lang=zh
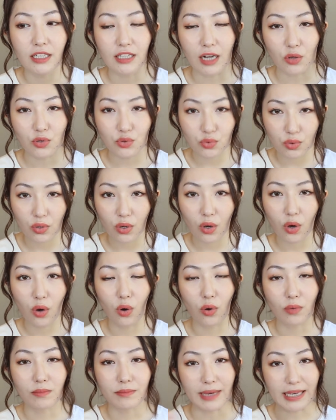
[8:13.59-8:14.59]
然后最
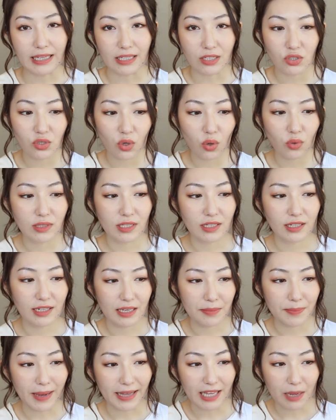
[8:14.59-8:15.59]
后每一周，你可
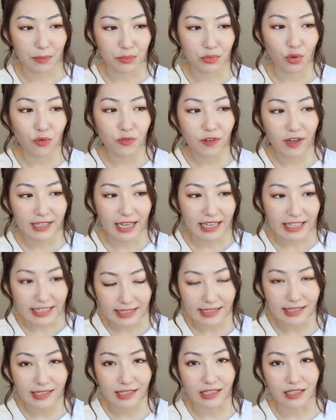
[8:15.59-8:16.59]
以把它们都放在
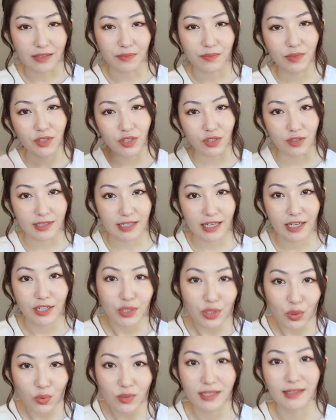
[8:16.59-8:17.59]
一起，直接
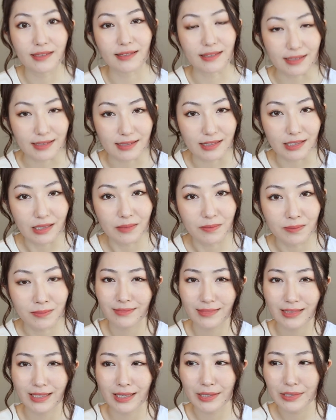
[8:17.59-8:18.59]
丢进洗衣机，
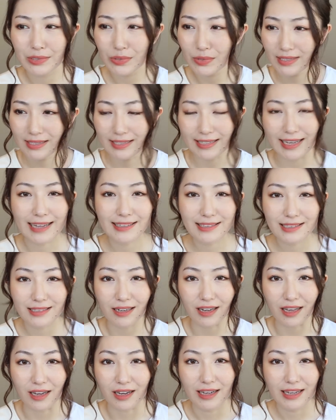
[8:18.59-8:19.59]
就洗干
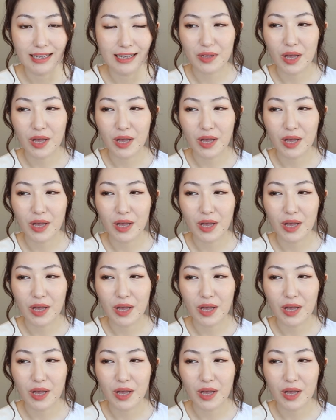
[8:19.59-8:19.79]
净了。